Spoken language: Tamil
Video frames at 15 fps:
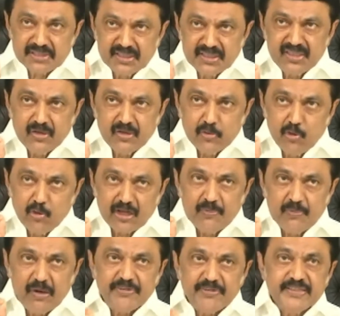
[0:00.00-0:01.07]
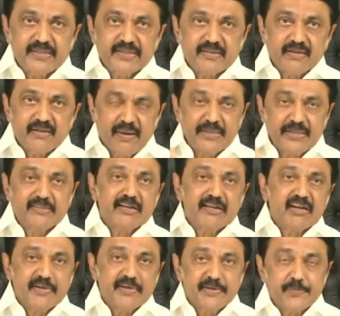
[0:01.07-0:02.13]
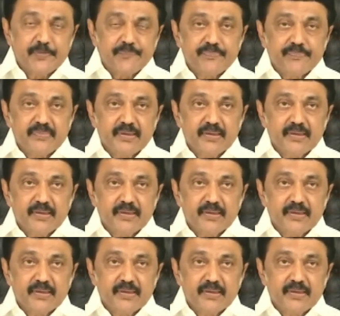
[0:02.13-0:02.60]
சிறு நூலகமாவது அமைத்திருக்க வேண்டும்